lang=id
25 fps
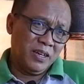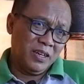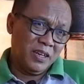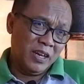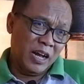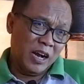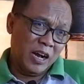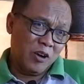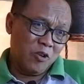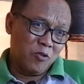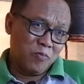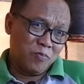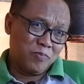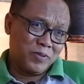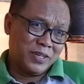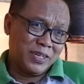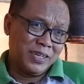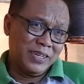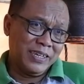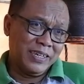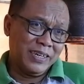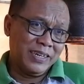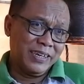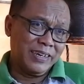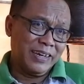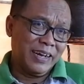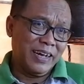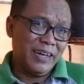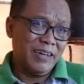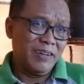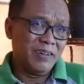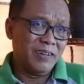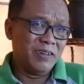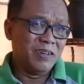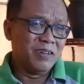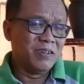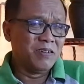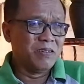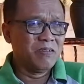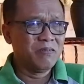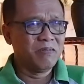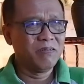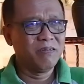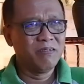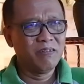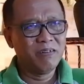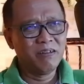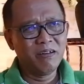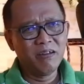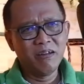Yakub sendirikah?
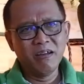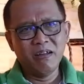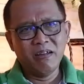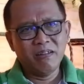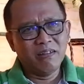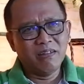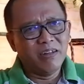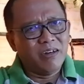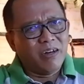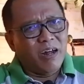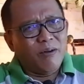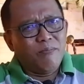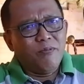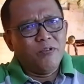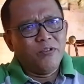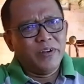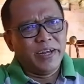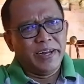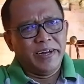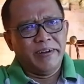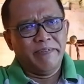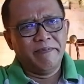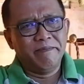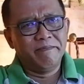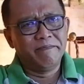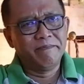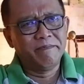Tidak mungkin.